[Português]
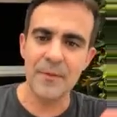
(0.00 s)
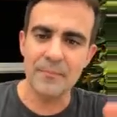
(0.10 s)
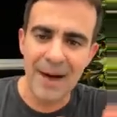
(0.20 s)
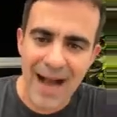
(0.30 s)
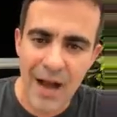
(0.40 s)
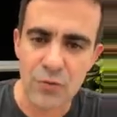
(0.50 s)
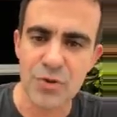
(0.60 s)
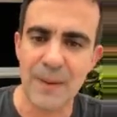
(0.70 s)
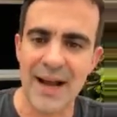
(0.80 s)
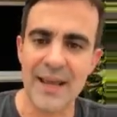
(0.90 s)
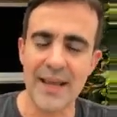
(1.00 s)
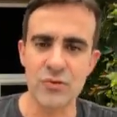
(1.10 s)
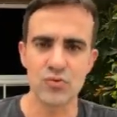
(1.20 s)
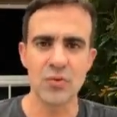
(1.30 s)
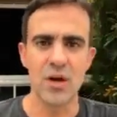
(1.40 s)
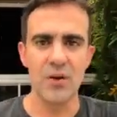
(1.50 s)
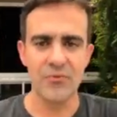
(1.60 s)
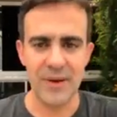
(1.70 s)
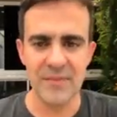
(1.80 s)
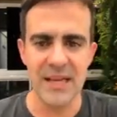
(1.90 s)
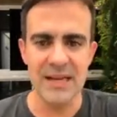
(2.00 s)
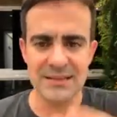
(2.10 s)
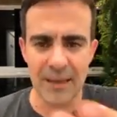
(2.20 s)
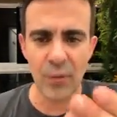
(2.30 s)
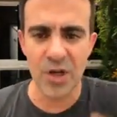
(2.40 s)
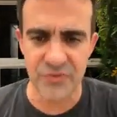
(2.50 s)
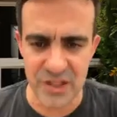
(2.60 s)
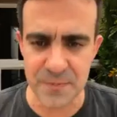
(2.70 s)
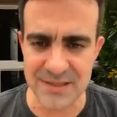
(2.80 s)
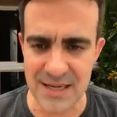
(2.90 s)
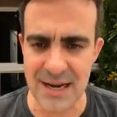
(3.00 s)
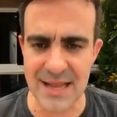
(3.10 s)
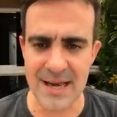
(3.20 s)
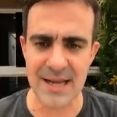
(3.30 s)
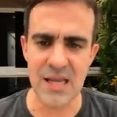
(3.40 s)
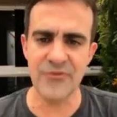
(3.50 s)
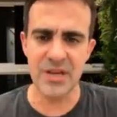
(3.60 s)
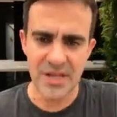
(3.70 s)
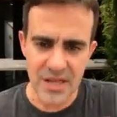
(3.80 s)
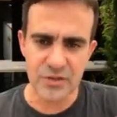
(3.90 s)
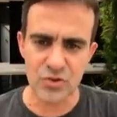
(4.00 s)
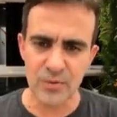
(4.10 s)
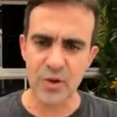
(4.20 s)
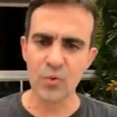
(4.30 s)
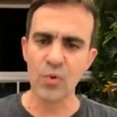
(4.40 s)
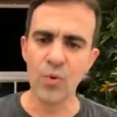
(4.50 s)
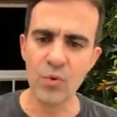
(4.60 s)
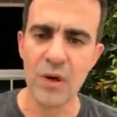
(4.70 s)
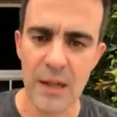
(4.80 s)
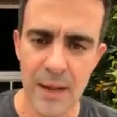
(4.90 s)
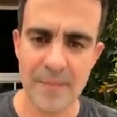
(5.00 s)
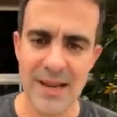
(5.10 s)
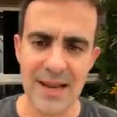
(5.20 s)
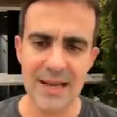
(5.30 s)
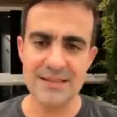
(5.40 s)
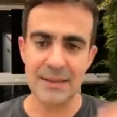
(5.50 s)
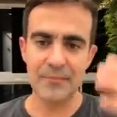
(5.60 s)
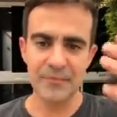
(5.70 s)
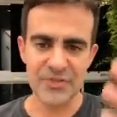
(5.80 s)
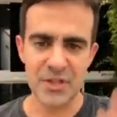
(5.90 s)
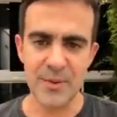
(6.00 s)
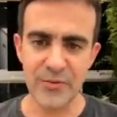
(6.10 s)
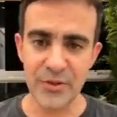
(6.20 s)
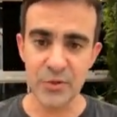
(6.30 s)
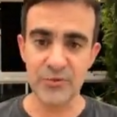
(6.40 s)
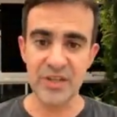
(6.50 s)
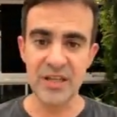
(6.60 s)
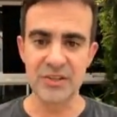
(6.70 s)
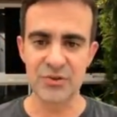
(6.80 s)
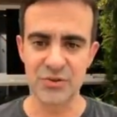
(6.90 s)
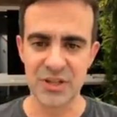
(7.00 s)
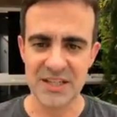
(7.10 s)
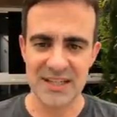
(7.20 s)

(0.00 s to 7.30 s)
Marcos Barreto, Família, dá boas-vindas para essa galera aí, Vinícius, número 1, um, beleza? Seja bem-vindo, Vinícius.